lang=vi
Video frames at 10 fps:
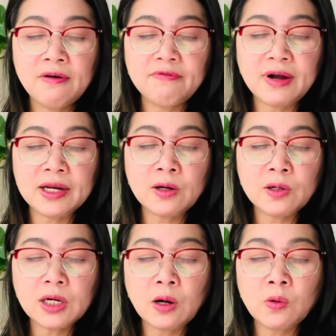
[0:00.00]
và
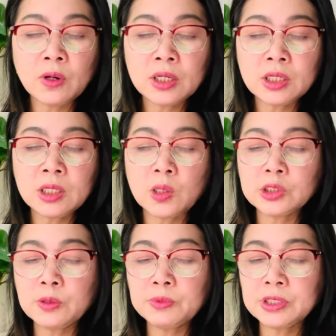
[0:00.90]
đón đầu các cơ hội
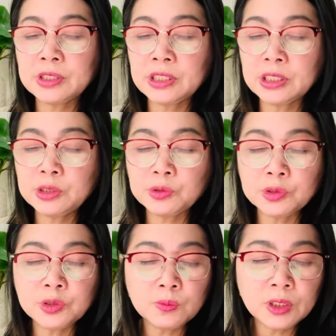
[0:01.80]
trong dịch chuyển chuỗi
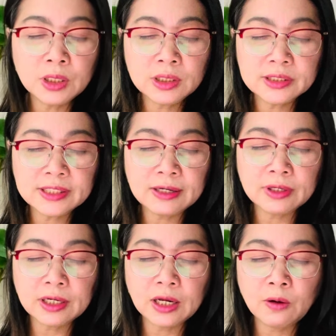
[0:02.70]
cung ứng sau
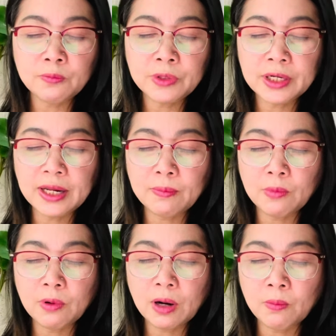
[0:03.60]
thành công diễn đàn
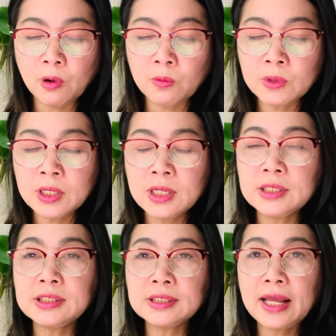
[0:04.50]
mùa lòng 1.
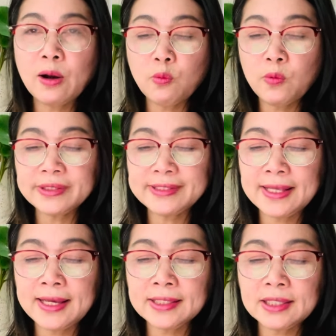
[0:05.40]
Trường Đại học Hoa
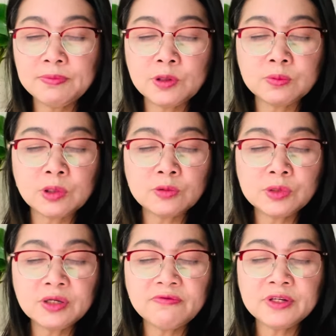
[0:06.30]
Sen tiếp tục tổ
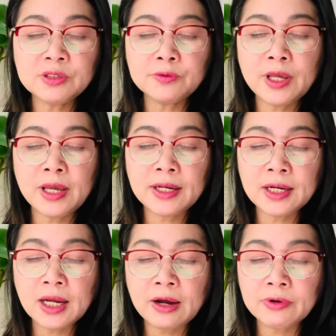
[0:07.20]
chức với chủ đề nâng
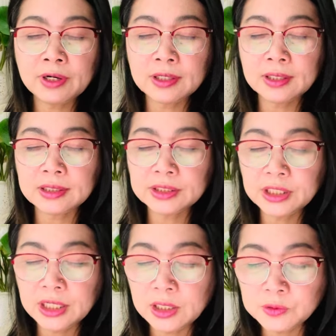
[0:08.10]
cao năng lực cạnh
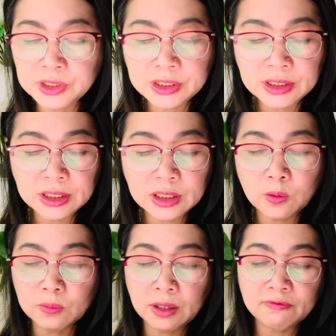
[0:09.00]
tranh logistics
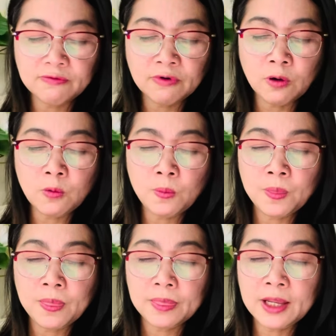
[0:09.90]
cùng thành phố.
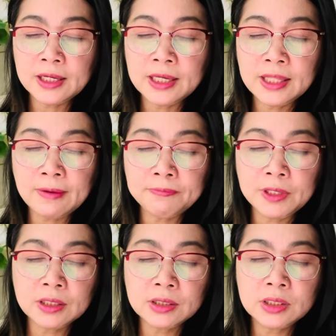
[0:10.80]
Đăng ký tham
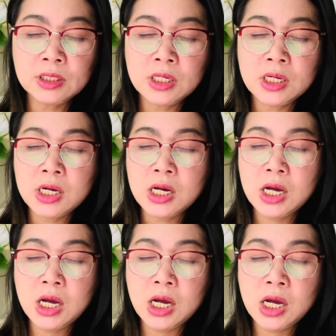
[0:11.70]
dự
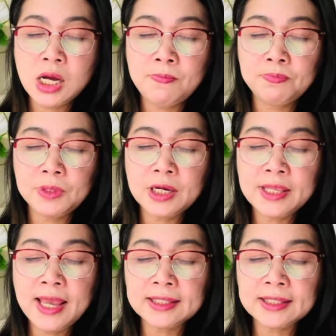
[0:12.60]
à, thời gian